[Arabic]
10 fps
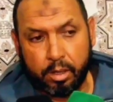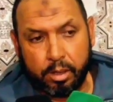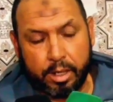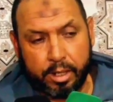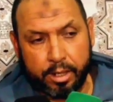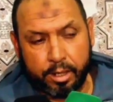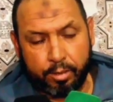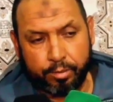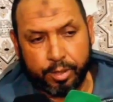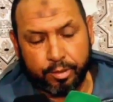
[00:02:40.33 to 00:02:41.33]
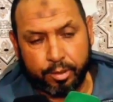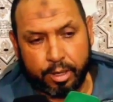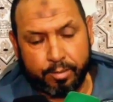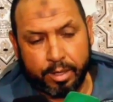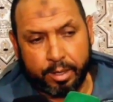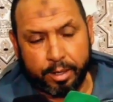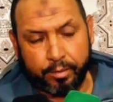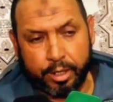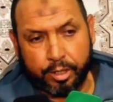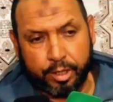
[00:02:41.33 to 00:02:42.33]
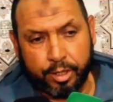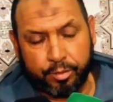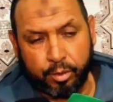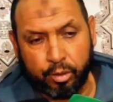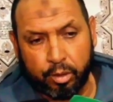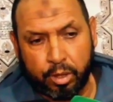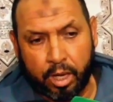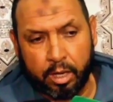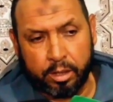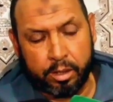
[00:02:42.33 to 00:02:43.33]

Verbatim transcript: لا اله الا الله محمد رسول الله ما عرفناش سميتو